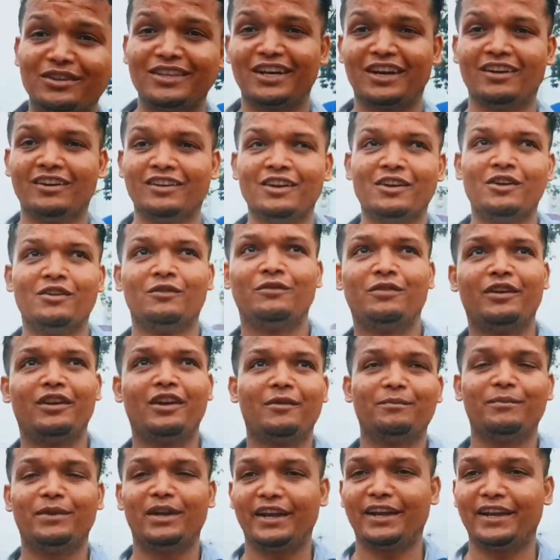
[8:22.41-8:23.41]
कीजिएगा
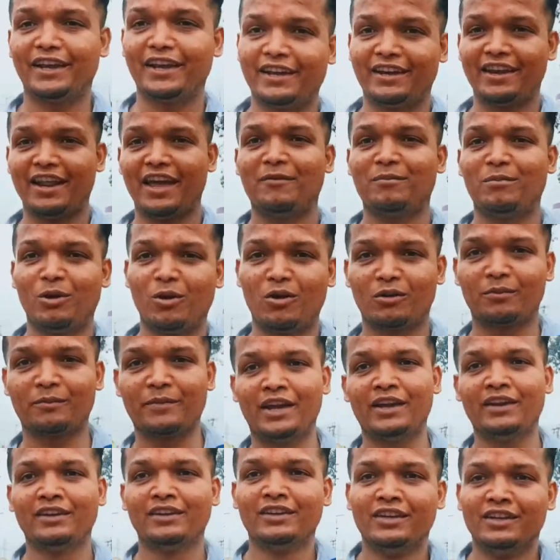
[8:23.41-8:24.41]
फिर हम मिलेंगे नए ब्लॉग
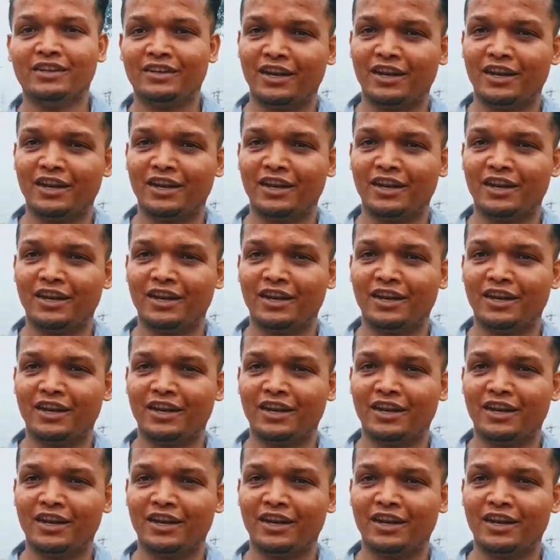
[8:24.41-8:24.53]
में